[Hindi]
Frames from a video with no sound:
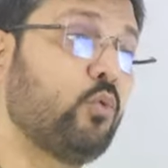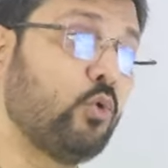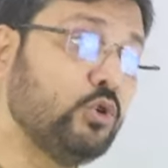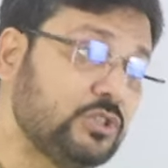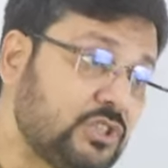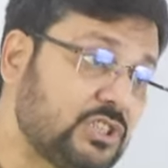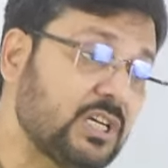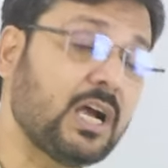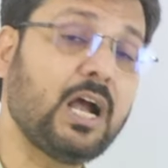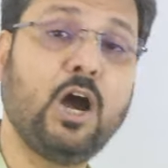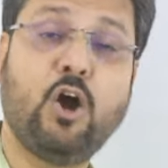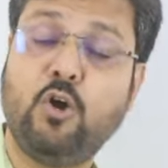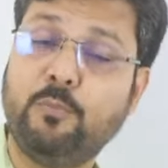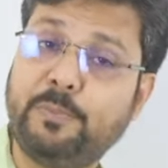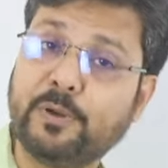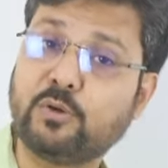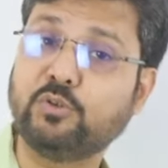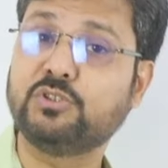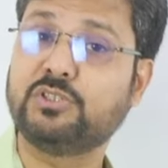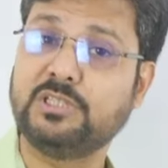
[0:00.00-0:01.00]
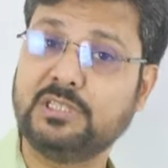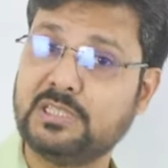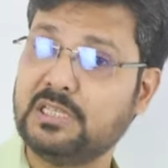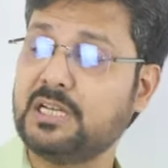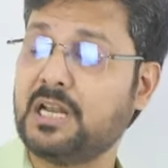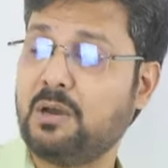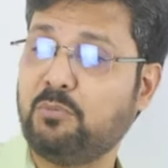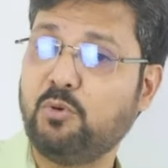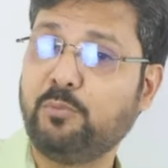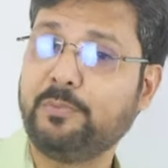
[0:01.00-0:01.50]
कुछ जगहों पर कुछ
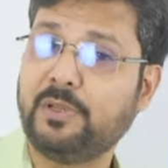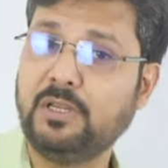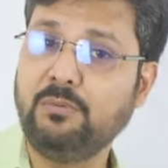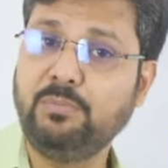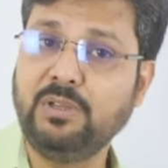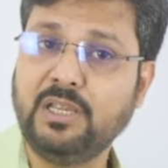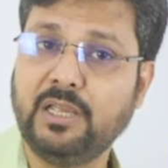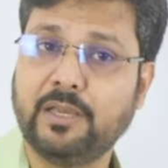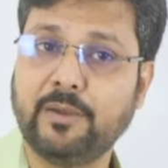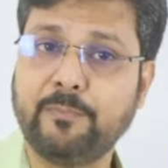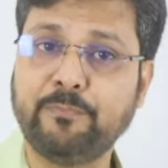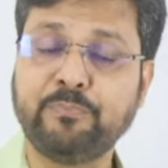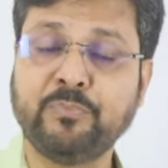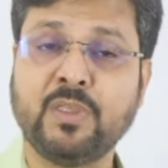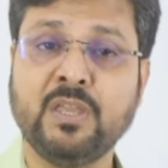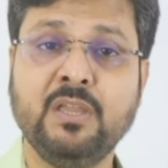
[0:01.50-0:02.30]
चीज़ें नामुमकिन भी हैं